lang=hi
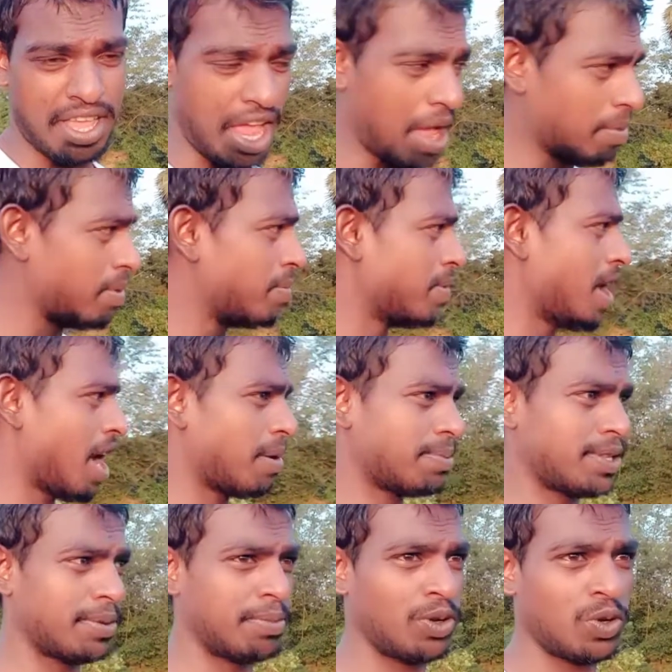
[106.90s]
अभी मैं आप
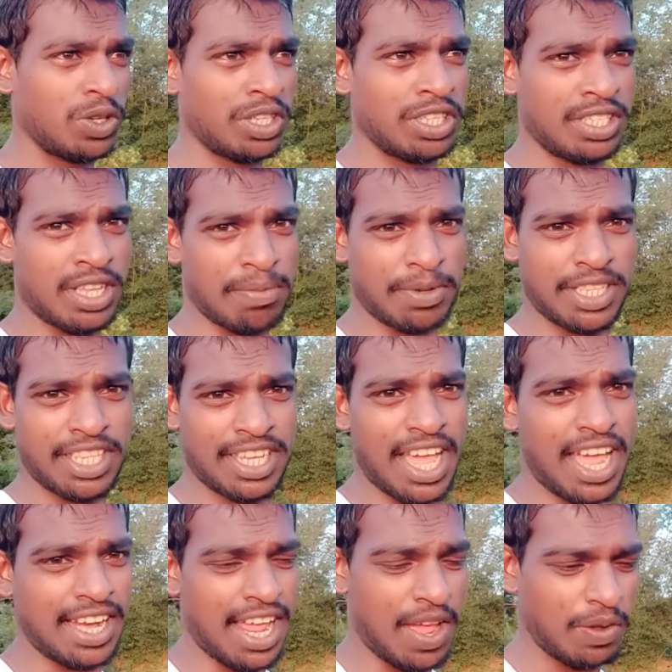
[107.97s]
सबको सामने
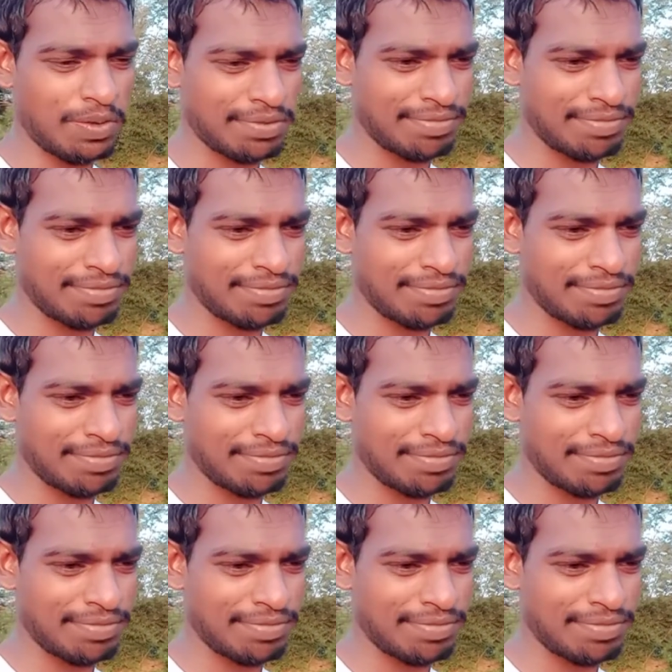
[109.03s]
दिखा रहा हूँ